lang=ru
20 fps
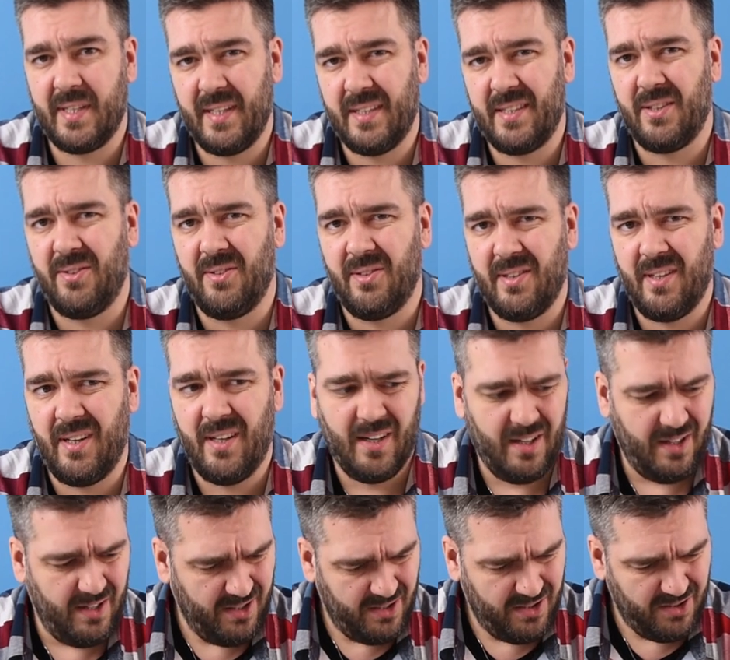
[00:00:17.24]
за эти годы.
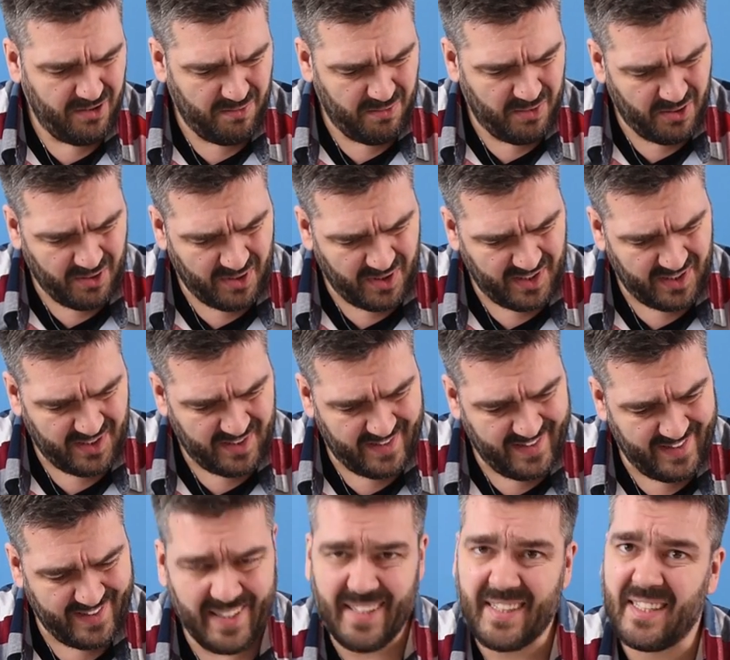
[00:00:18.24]
Ну, много, с
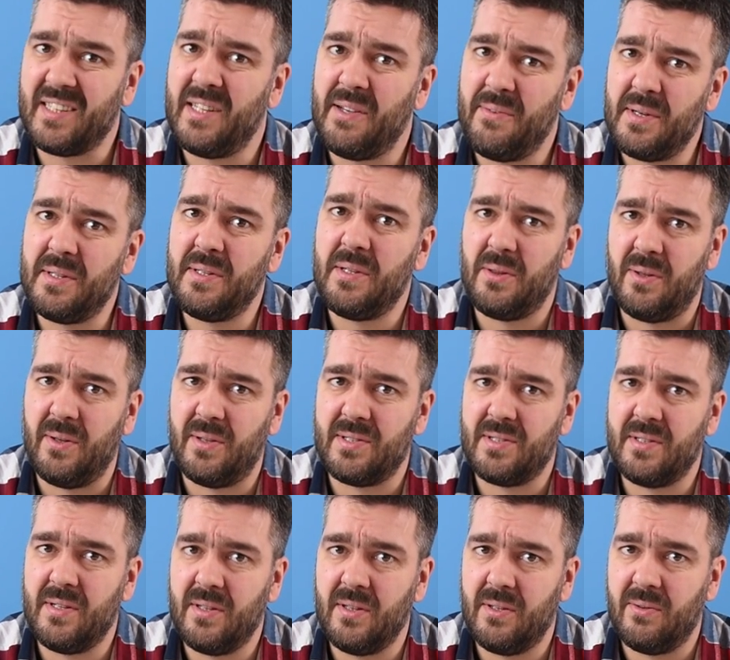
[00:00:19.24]
десяток, наверное,
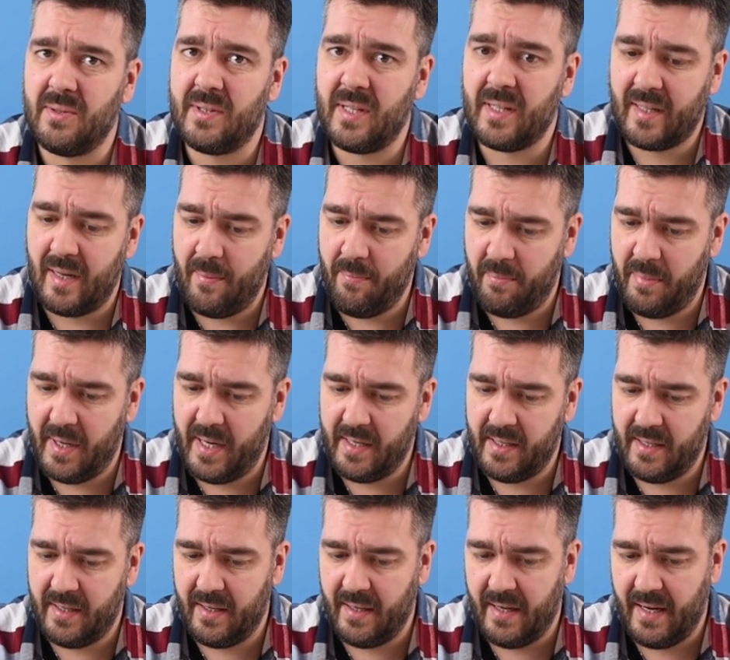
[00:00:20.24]
точно. Но вот от
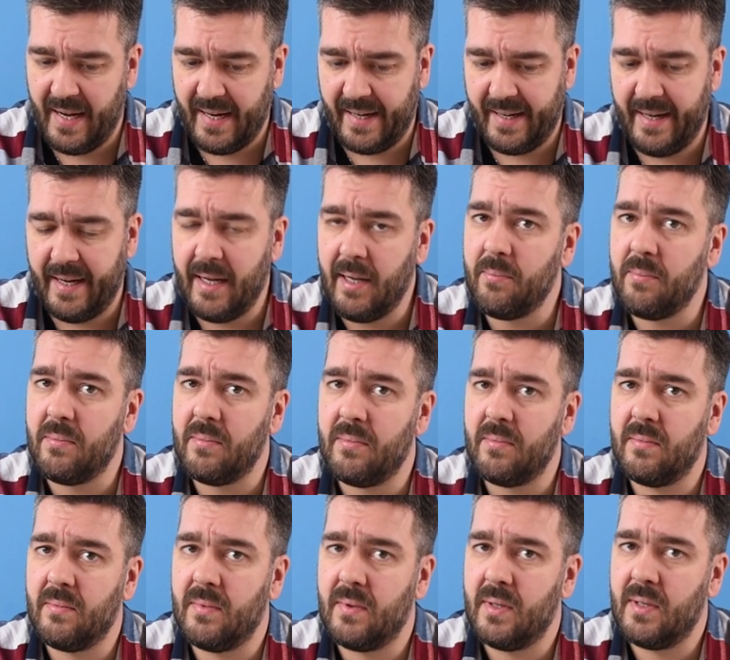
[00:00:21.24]
компании AGM а
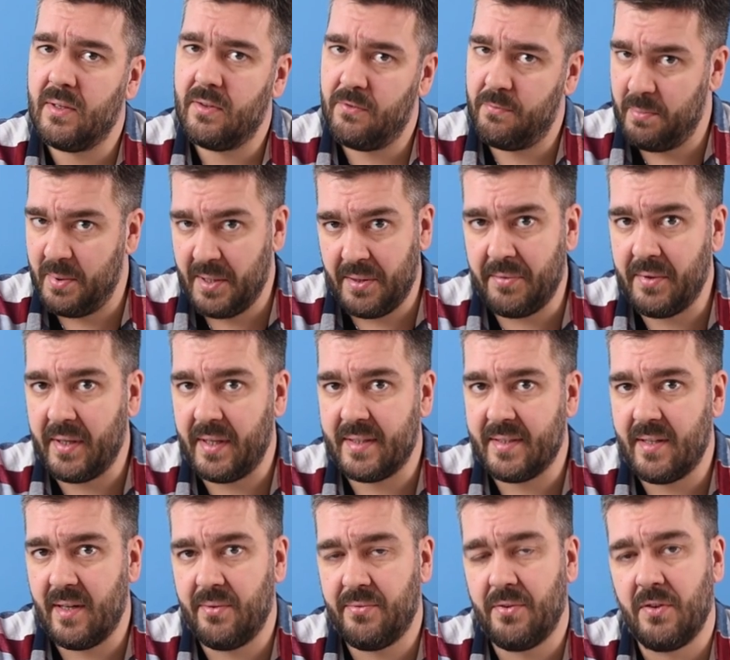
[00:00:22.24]
впервые
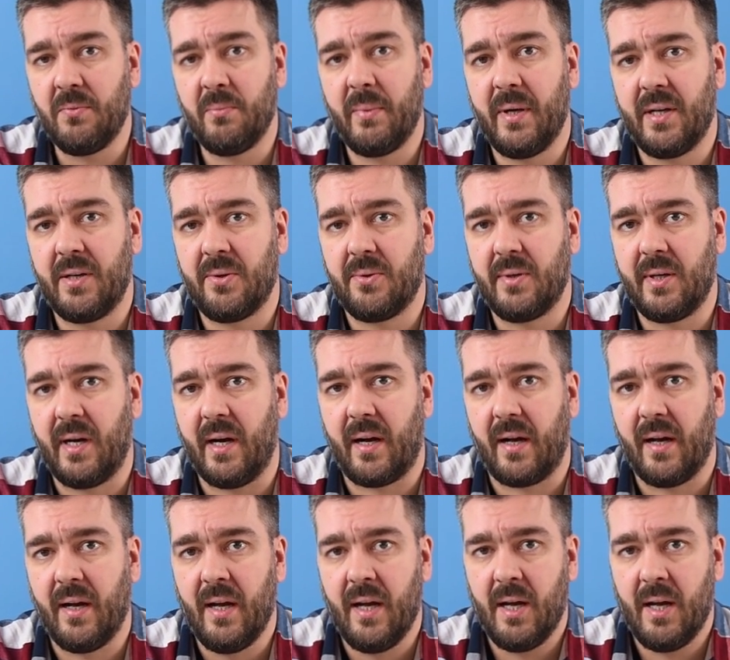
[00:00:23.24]
телефон в моих руках.